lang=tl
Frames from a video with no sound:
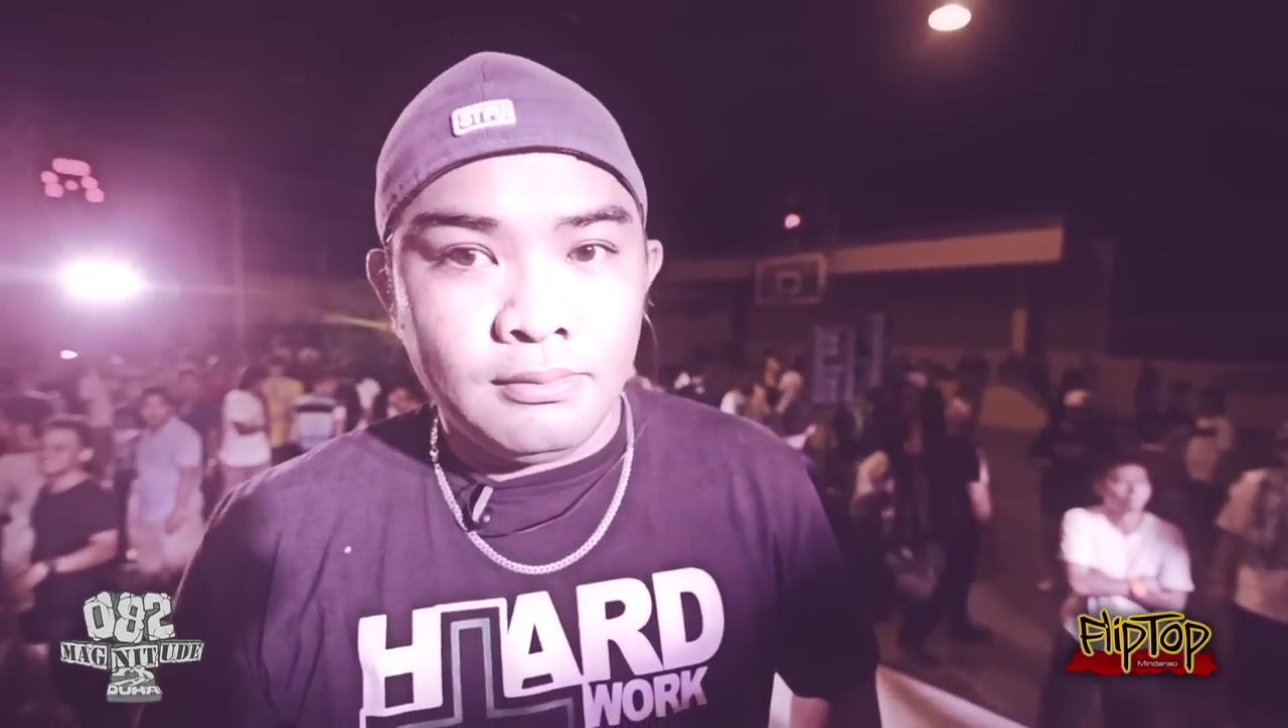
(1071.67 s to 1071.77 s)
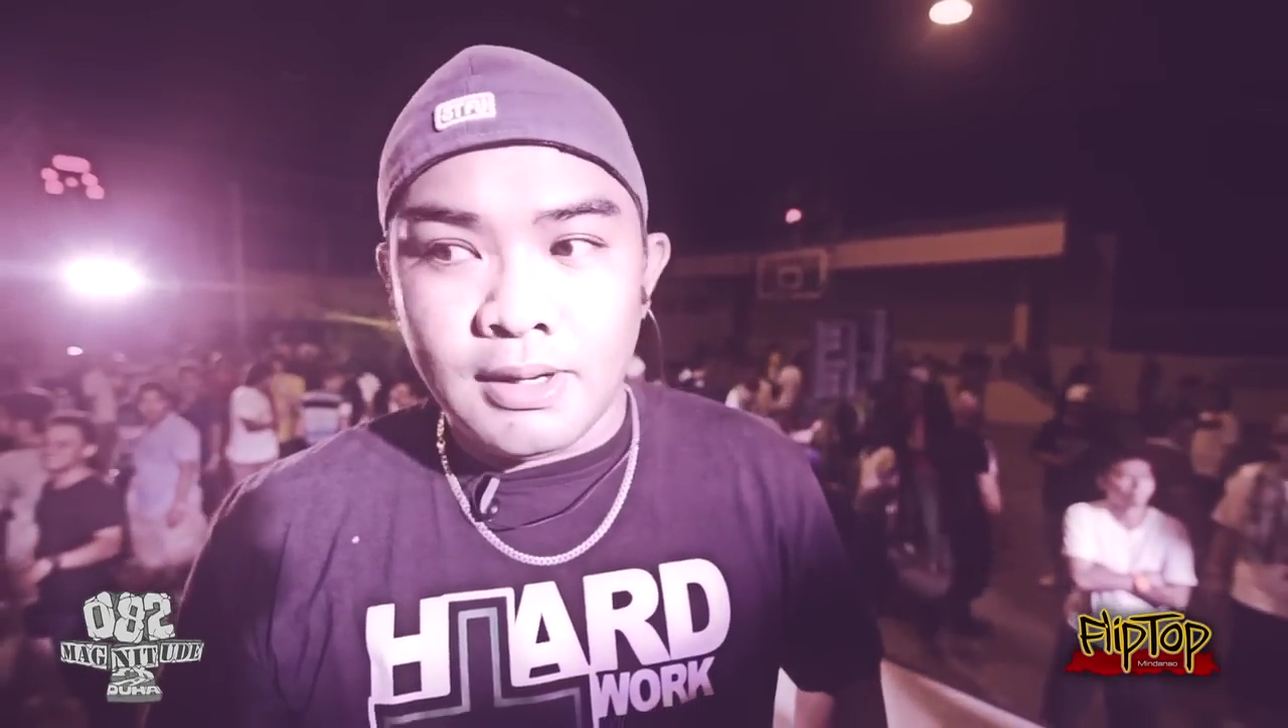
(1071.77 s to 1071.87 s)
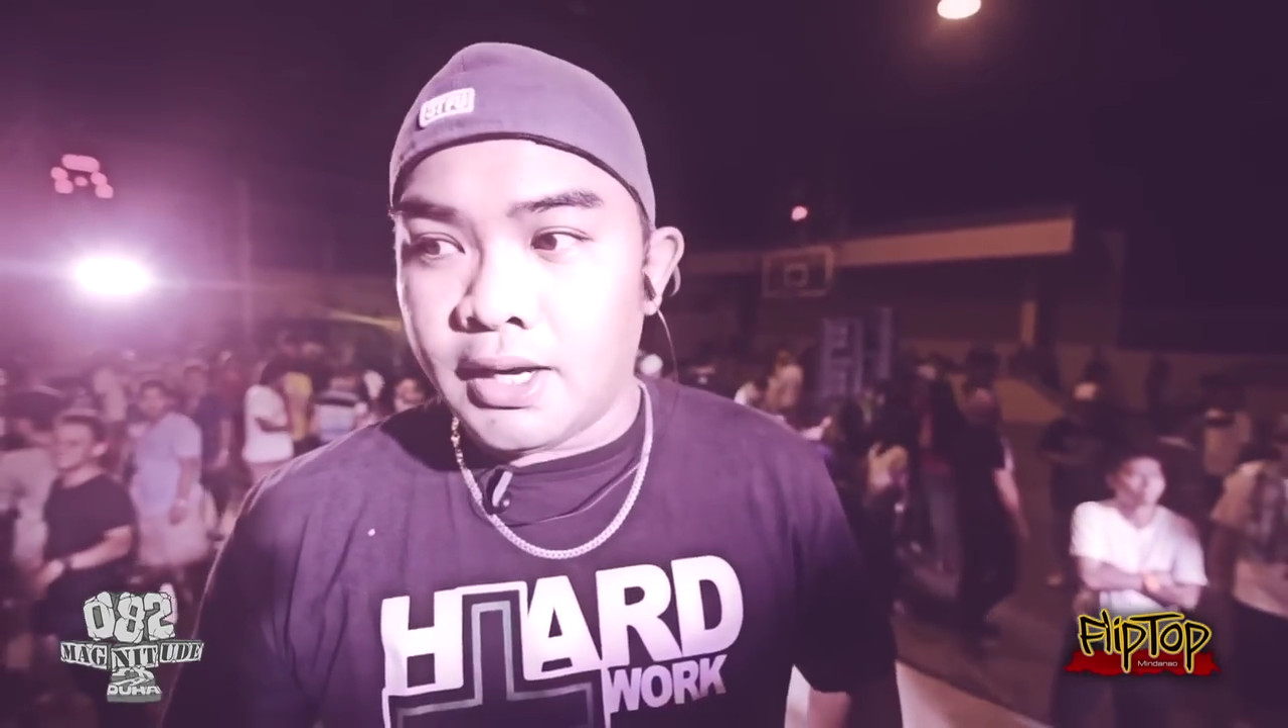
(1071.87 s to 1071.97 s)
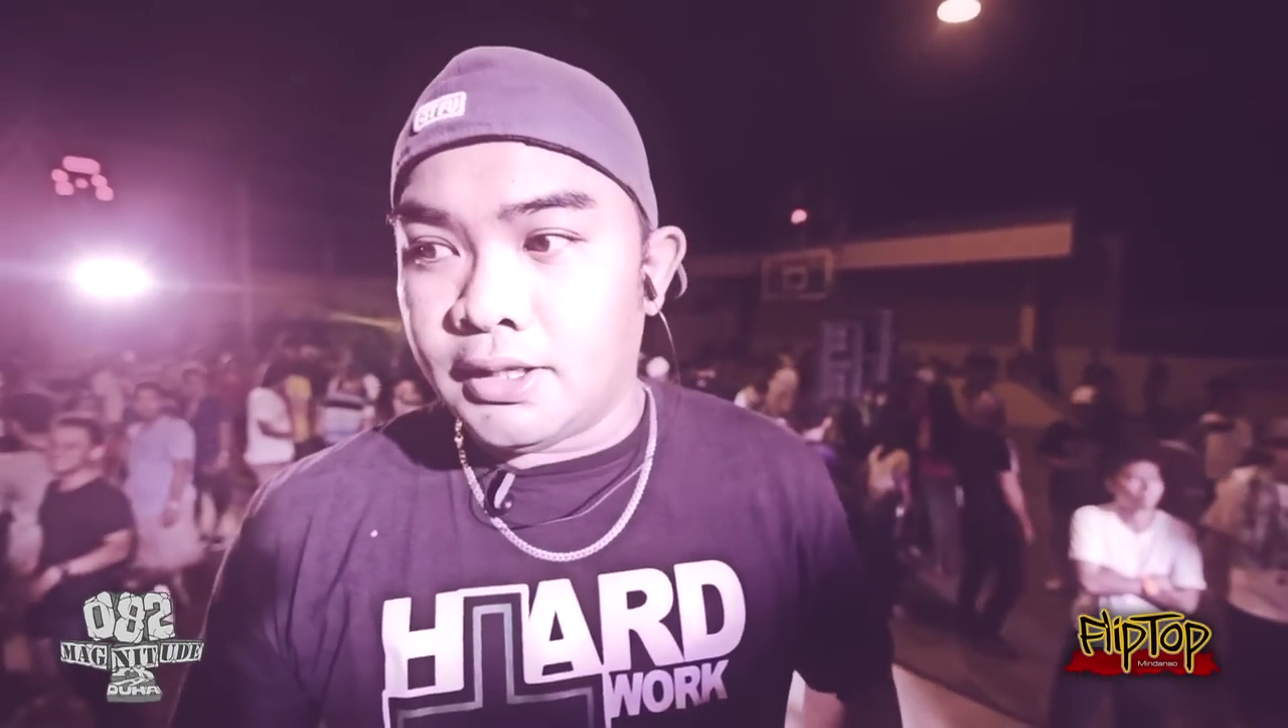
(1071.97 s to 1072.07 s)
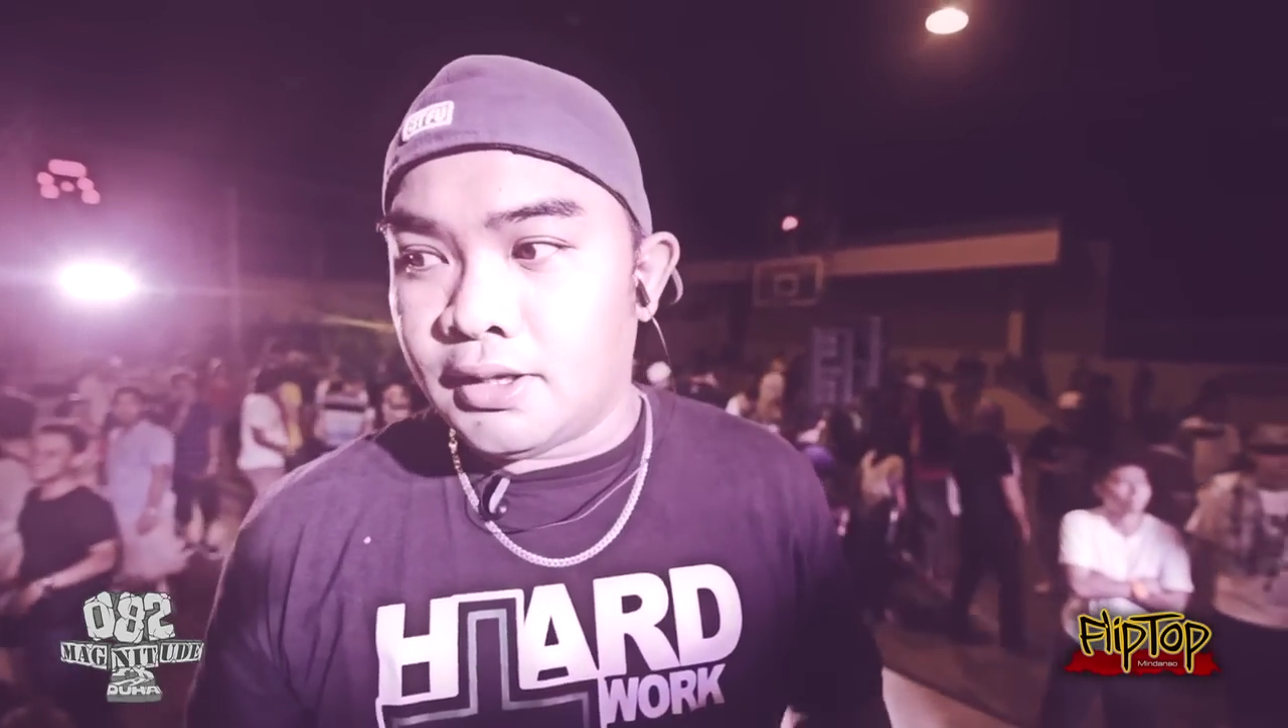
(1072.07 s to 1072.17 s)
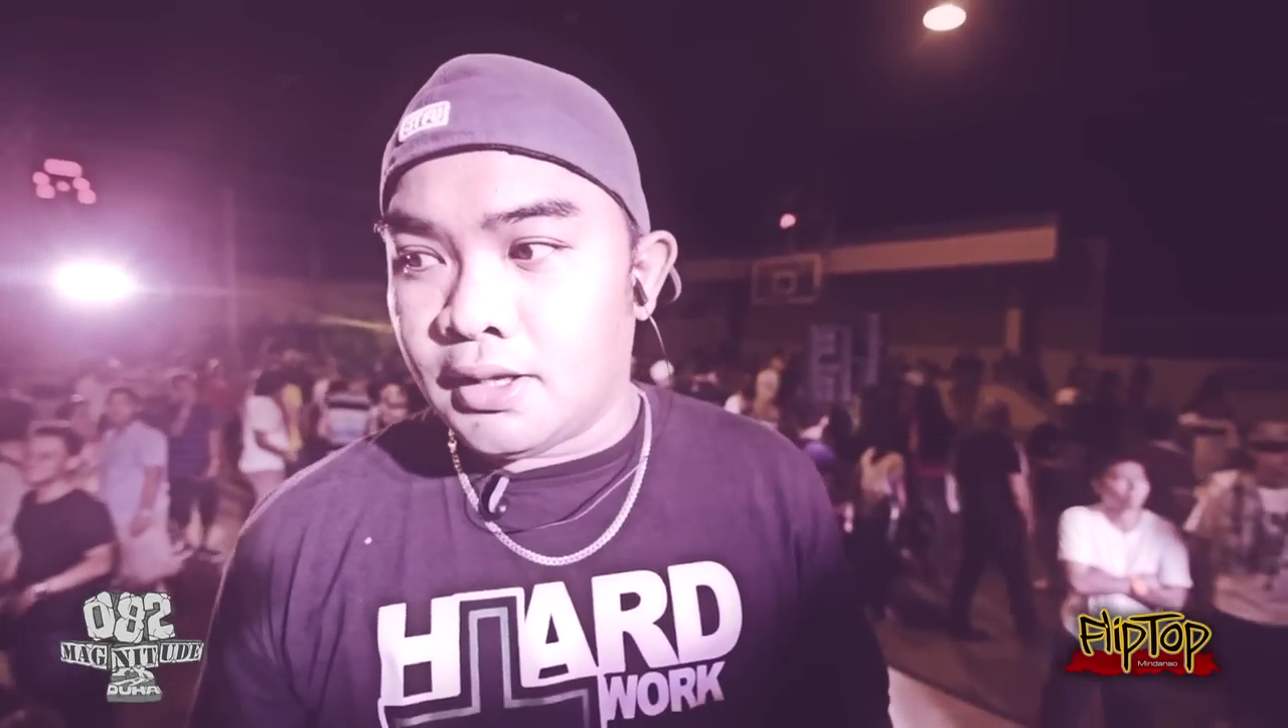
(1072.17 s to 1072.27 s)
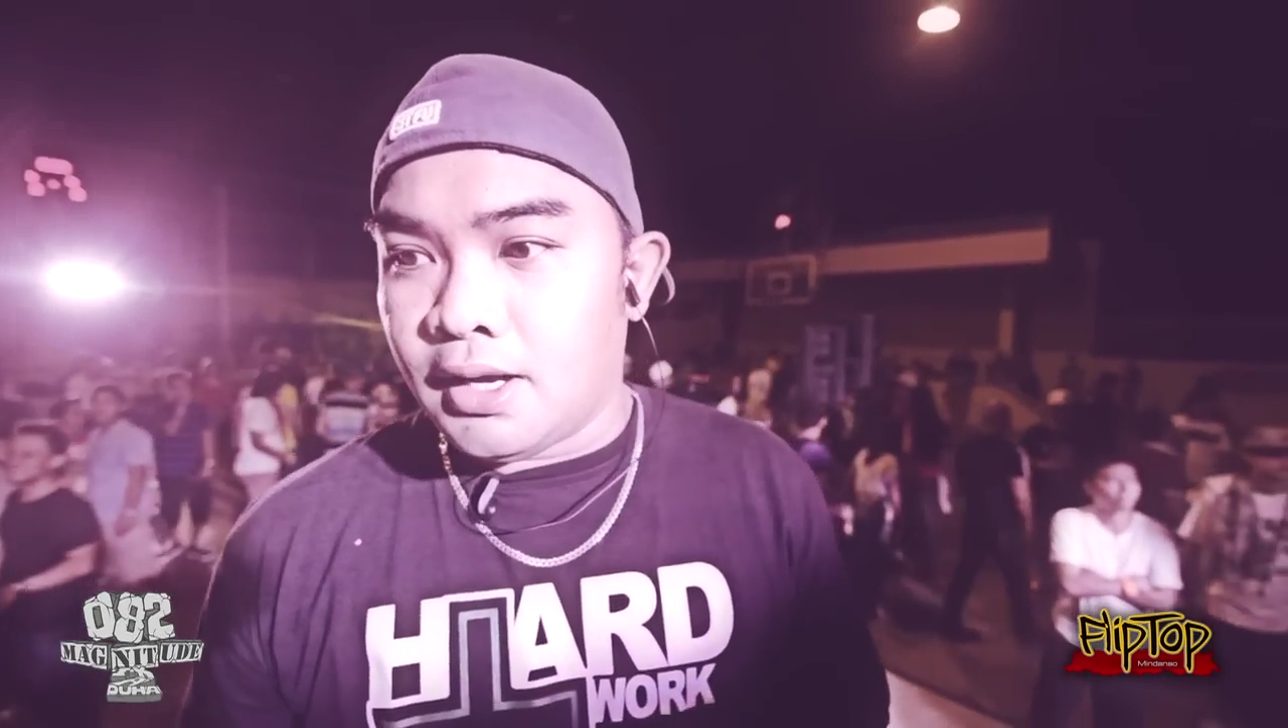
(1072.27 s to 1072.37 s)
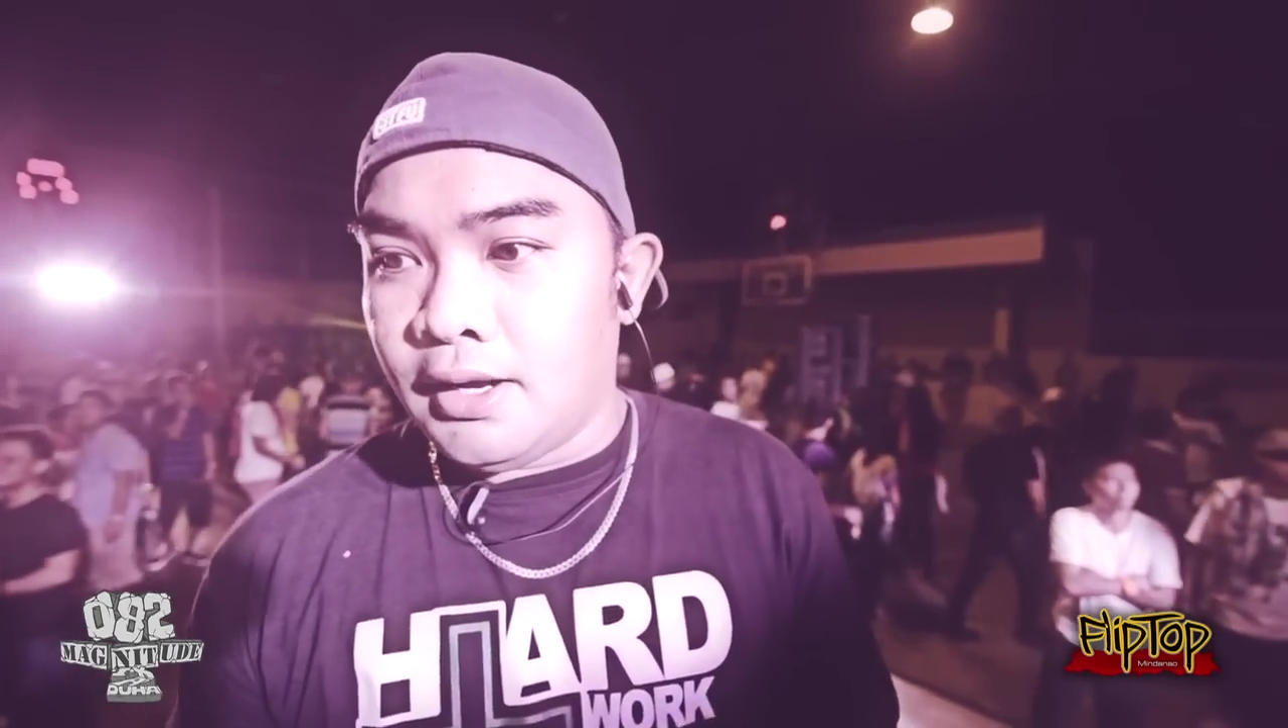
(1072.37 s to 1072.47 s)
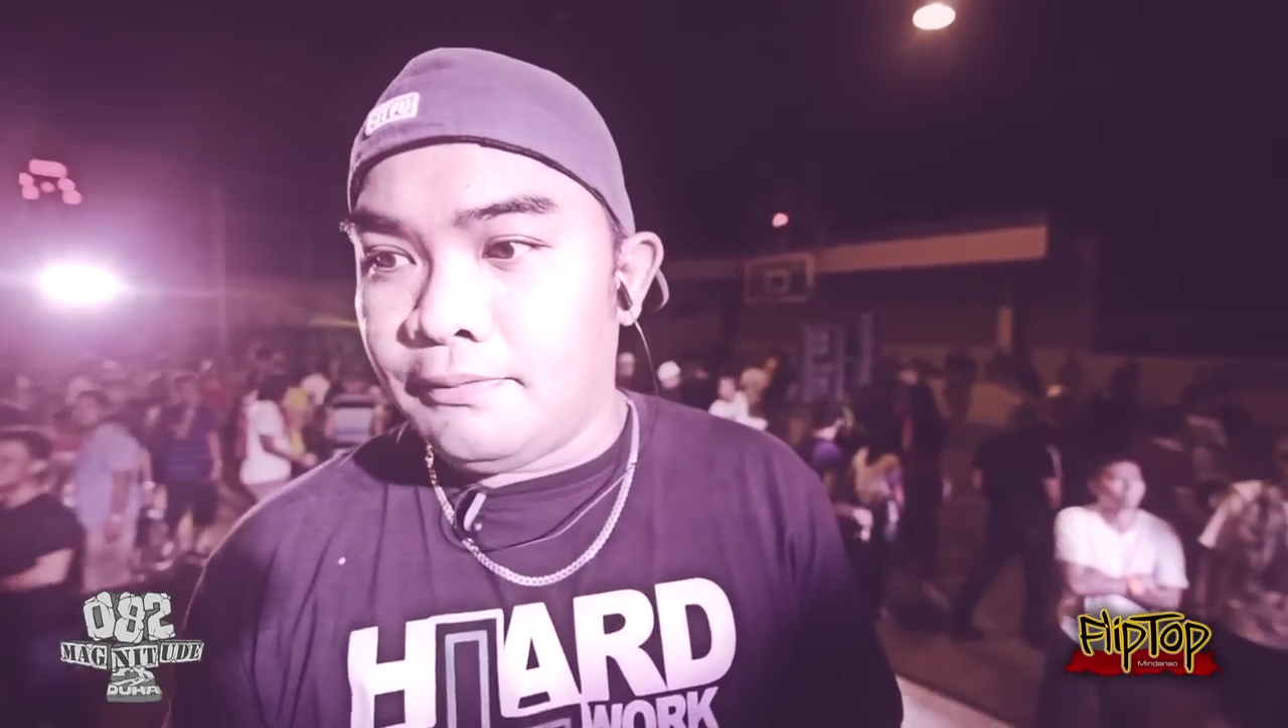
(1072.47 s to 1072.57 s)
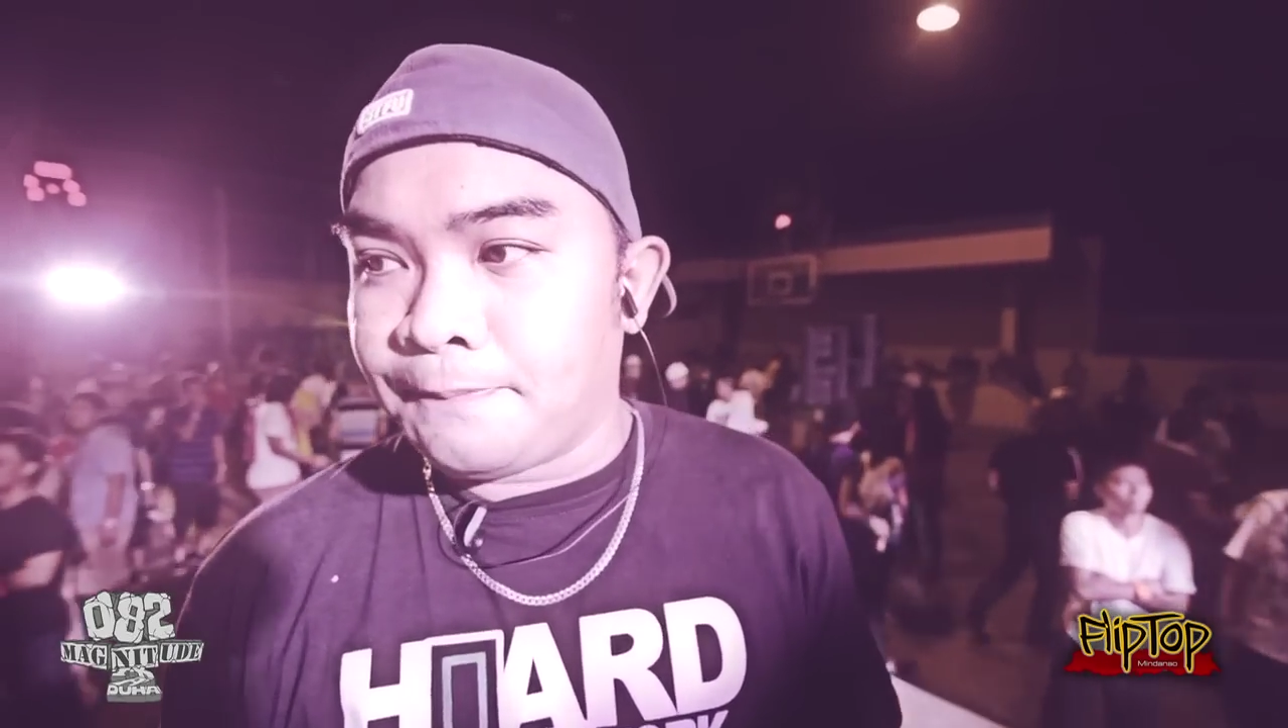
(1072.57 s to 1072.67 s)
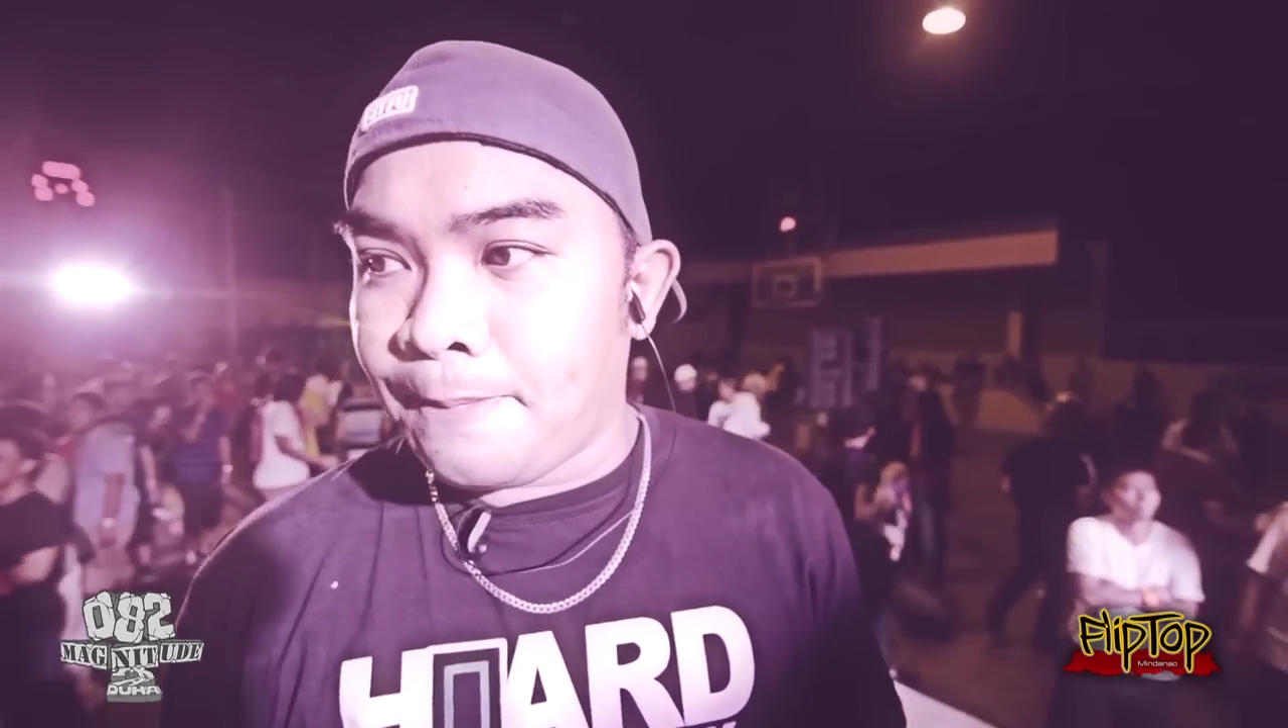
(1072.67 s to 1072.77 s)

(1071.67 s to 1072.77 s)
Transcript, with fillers: Bakit? Um,